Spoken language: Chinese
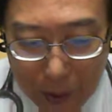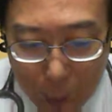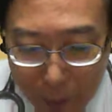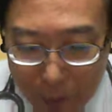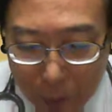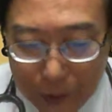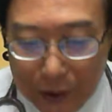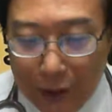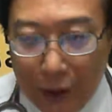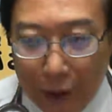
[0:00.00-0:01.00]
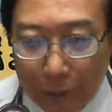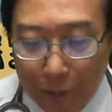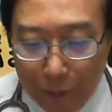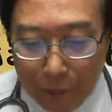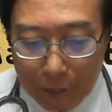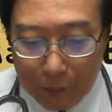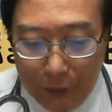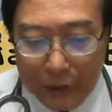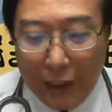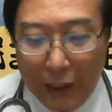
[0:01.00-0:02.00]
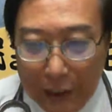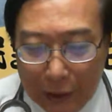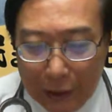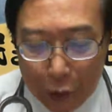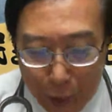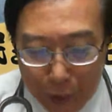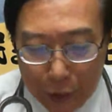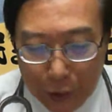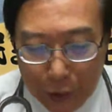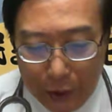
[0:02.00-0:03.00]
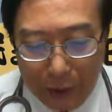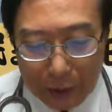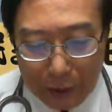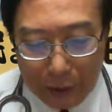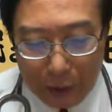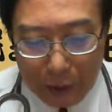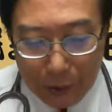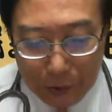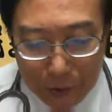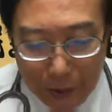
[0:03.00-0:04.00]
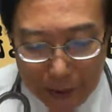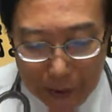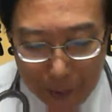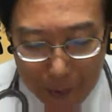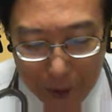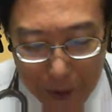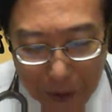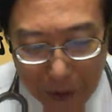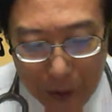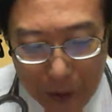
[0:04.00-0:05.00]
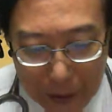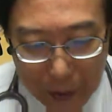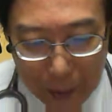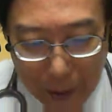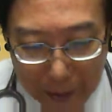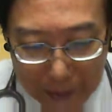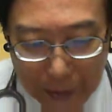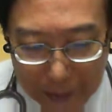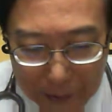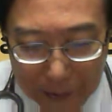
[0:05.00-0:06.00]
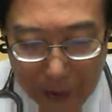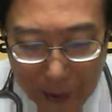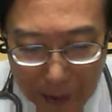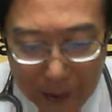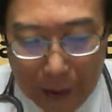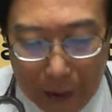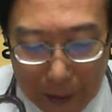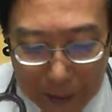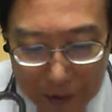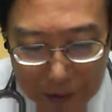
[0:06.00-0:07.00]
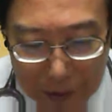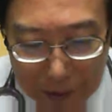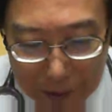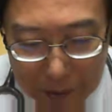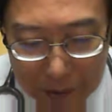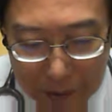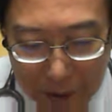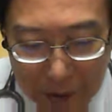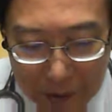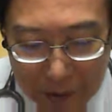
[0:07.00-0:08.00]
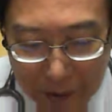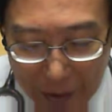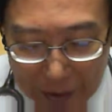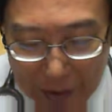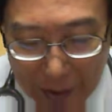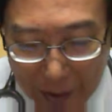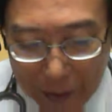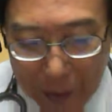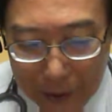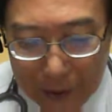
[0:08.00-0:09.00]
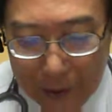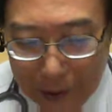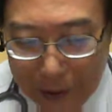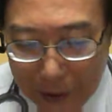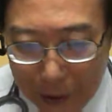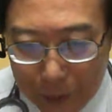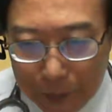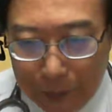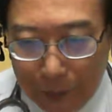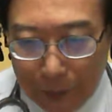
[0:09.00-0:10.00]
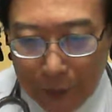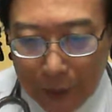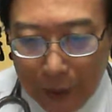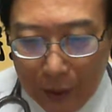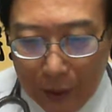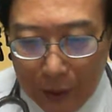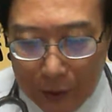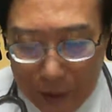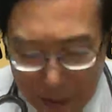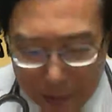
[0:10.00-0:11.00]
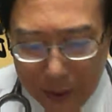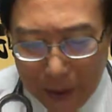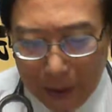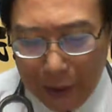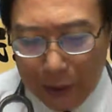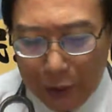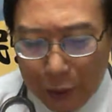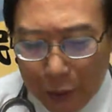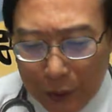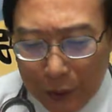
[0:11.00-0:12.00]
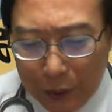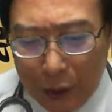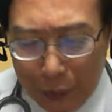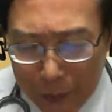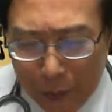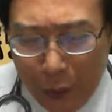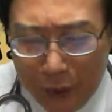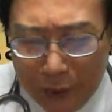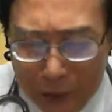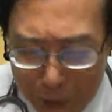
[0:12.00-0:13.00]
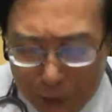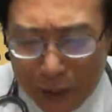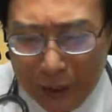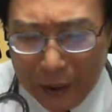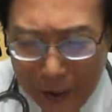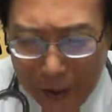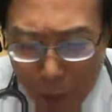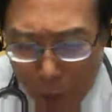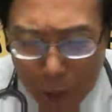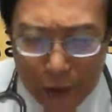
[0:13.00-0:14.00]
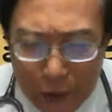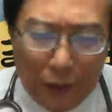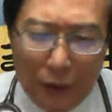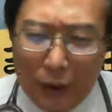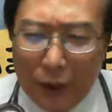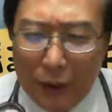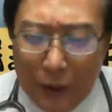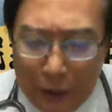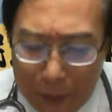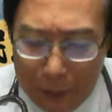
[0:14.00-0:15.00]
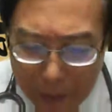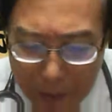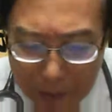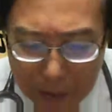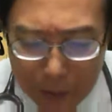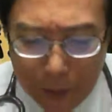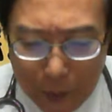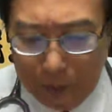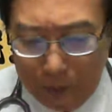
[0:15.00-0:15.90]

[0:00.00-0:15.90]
观众席呢。你站起来都装袂出去啊！疏散七点钟以后，还阁有人会踢伫地下二。两地下两楼的迄停车场，请问啦，迄个时阵，毋是火甲你烧着，干那迄个烟，你是要安怎解决？